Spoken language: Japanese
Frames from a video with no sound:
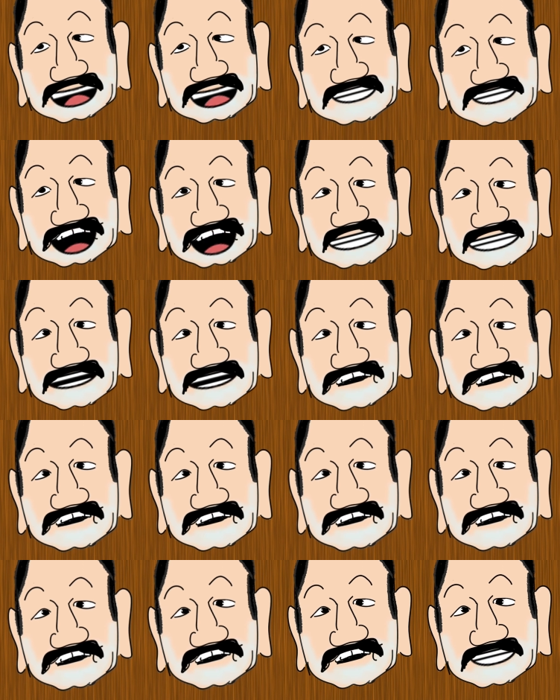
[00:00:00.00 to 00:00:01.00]
嬉しい
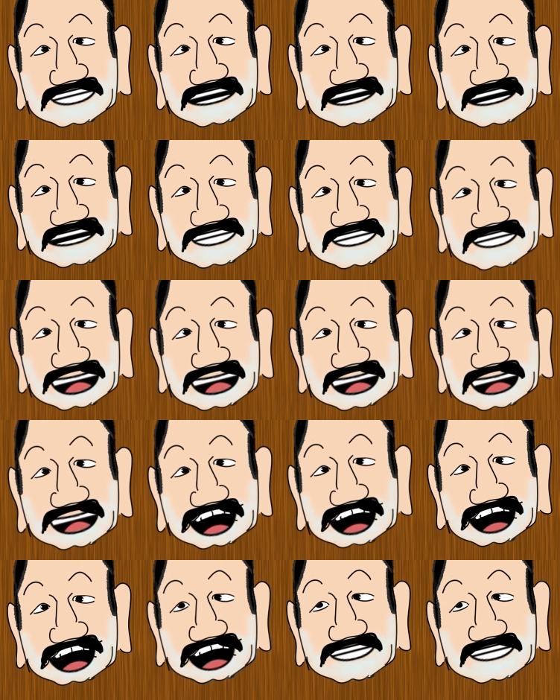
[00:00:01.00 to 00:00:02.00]
ということで
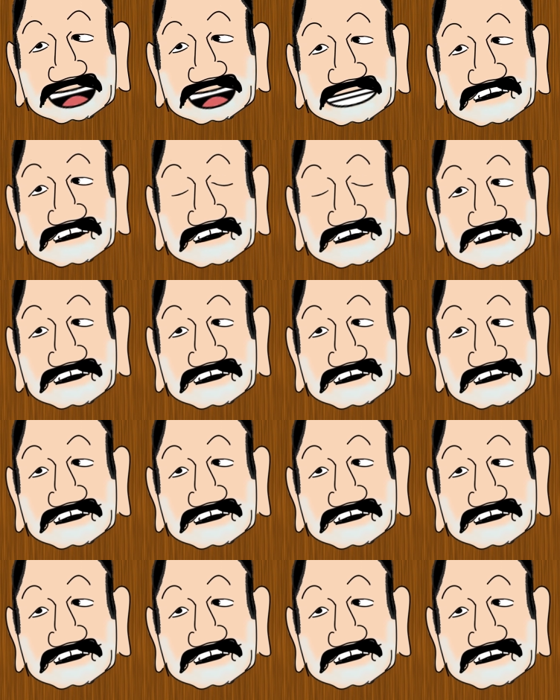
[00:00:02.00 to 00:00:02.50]
はありません。